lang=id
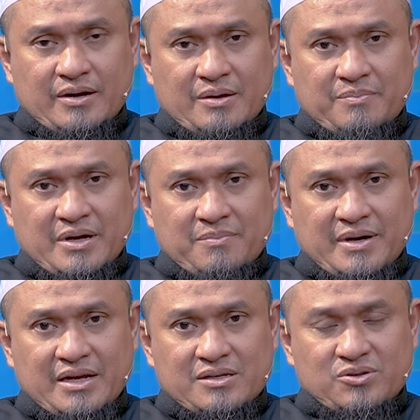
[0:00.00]
dan
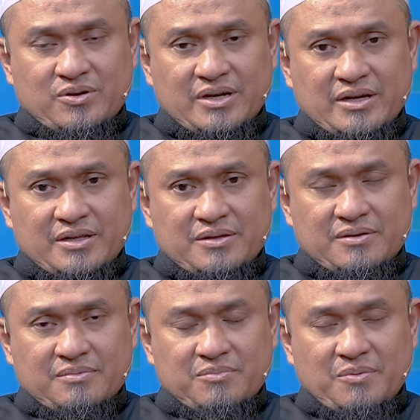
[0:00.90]
bagaimana seorang
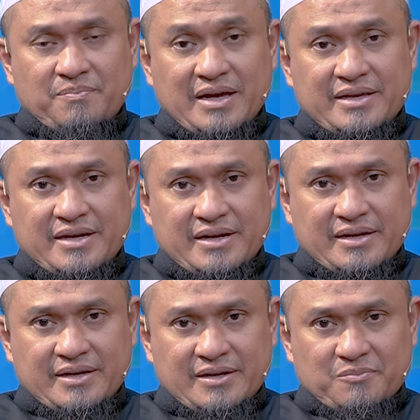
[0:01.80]
itu
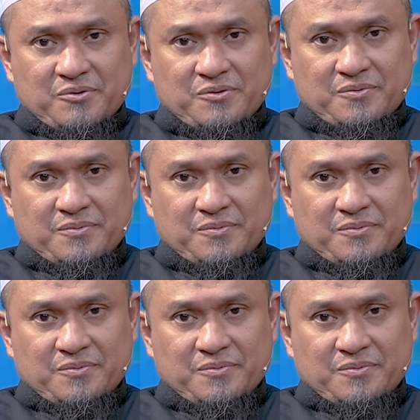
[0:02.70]
mempelajari ilmu.